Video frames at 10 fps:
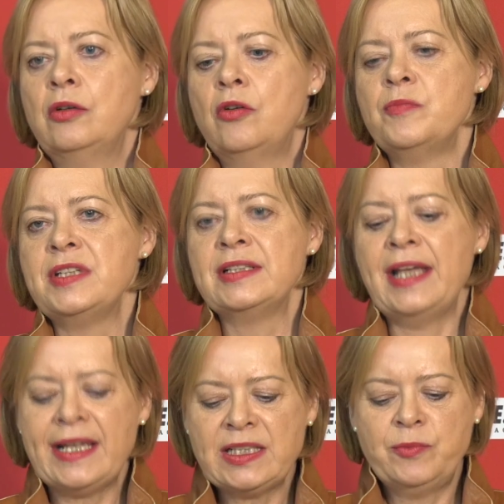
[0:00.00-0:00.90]
um
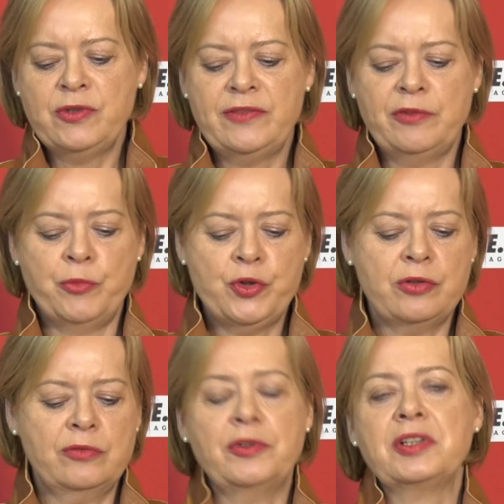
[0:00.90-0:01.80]
diese explosive
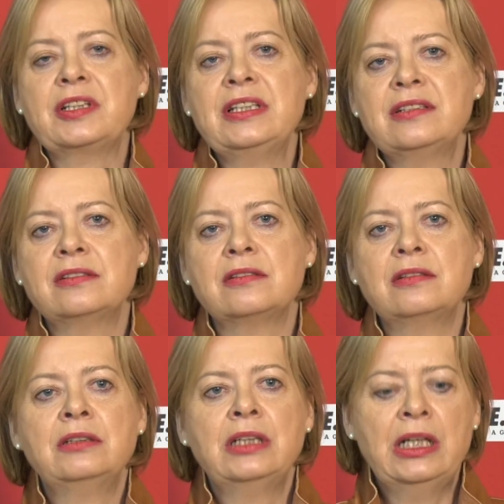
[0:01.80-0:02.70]
Mischung von Krisen
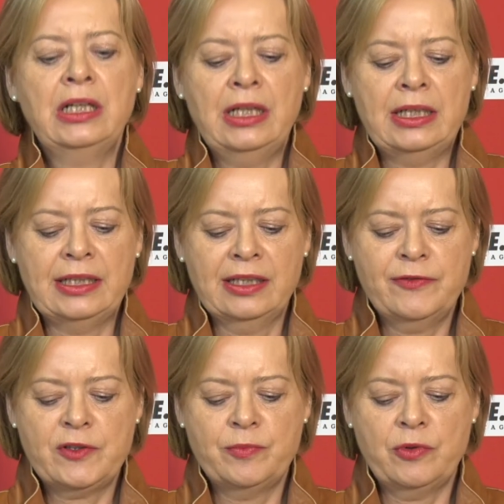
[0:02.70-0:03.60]
in den
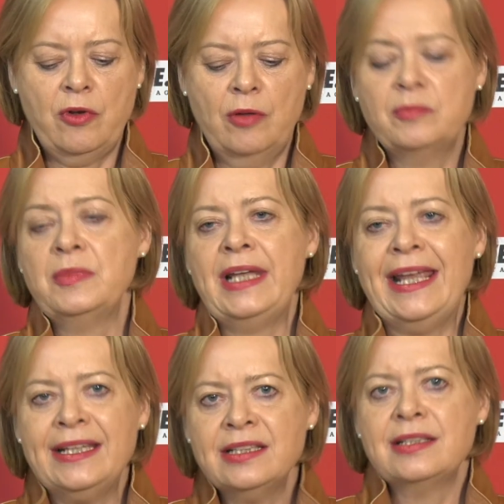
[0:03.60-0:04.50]
Griff zu bekommen,
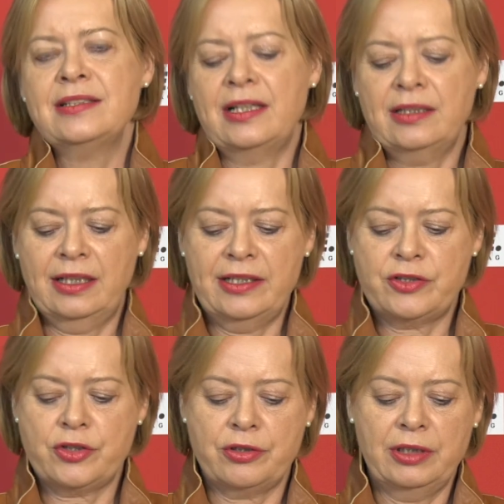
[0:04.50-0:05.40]
endlich eine
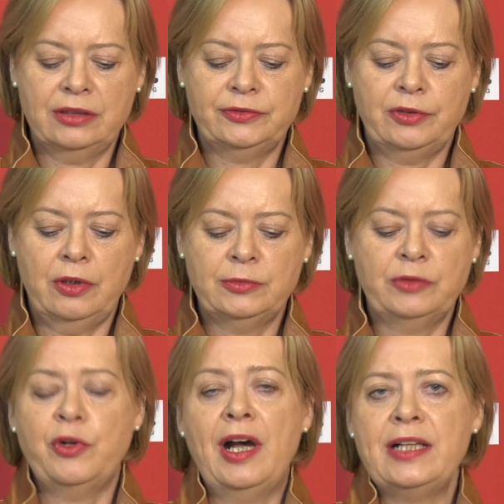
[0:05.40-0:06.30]
gerechte Steuerreform.
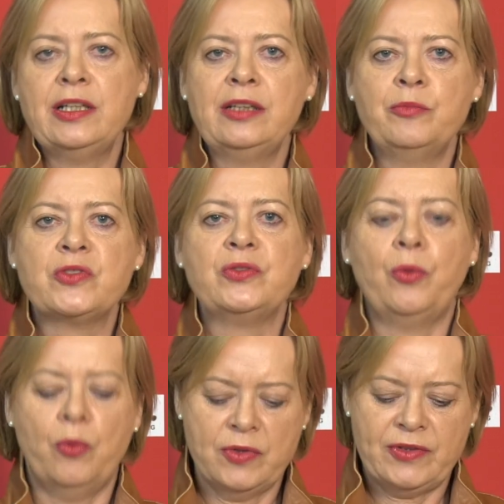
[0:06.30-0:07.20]
Vor allen Dingen müssen
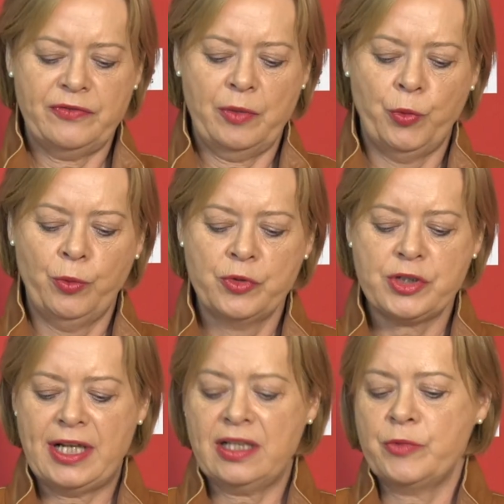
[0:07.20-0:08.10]
große Vermögen
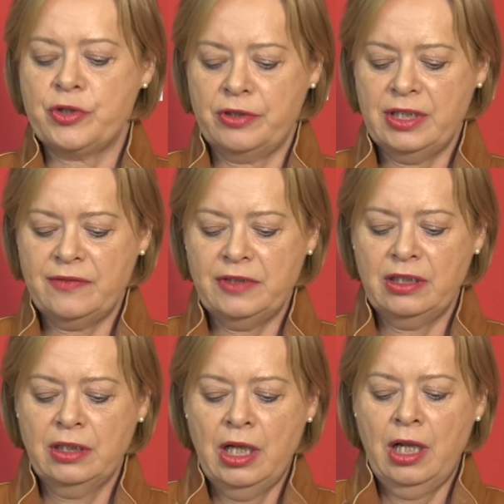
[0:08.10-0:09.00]
stärker besteuert
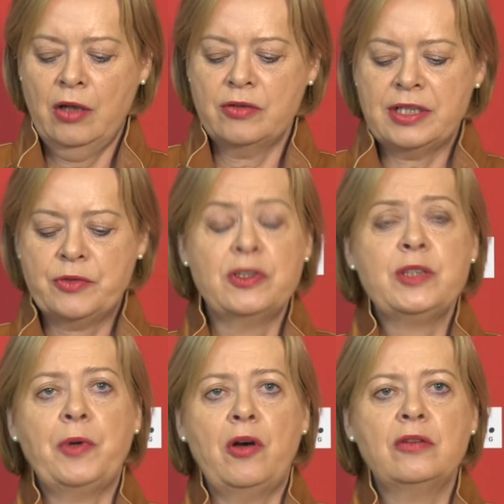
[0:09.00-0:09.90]
werden. Und
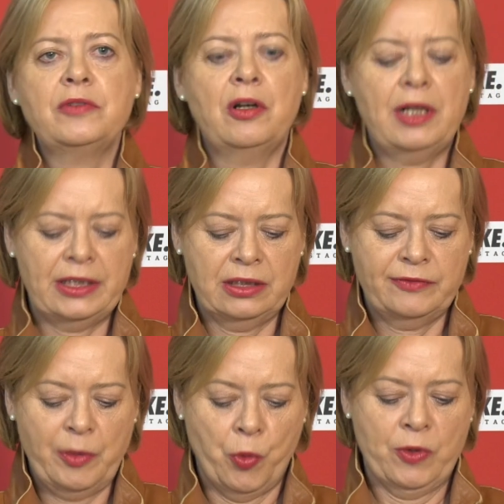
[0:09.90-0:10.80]
natürlich brauchen wir auch eine
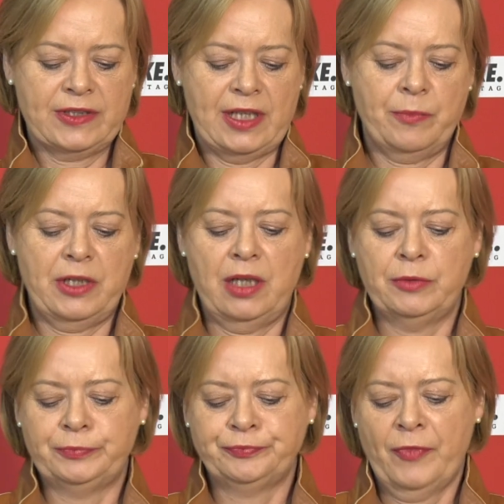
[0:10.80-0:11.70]

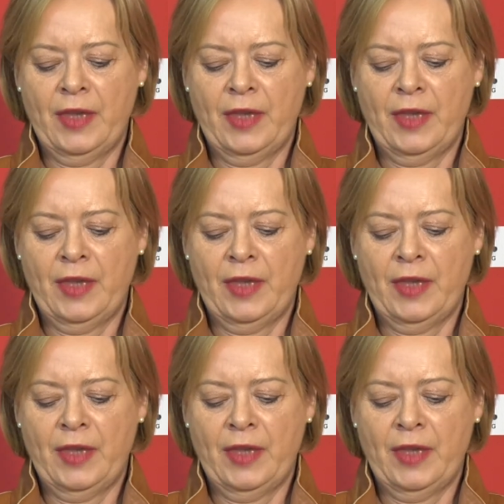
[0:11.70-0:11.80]
Vermögensabgabe.